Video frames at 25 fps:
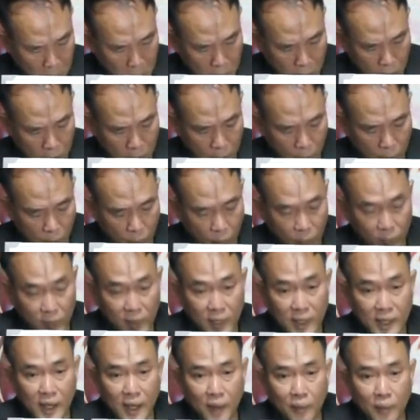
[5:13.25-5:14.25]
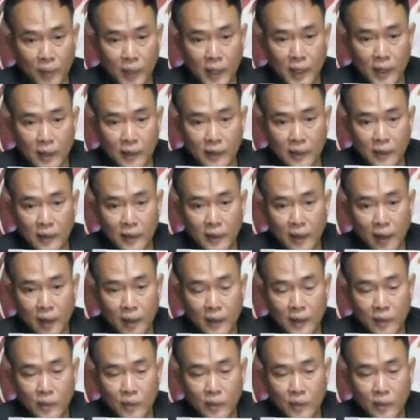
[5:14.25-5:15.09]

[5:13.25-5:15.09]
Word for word: รู้สึกว่าผมจะยังไม่เห็นนาย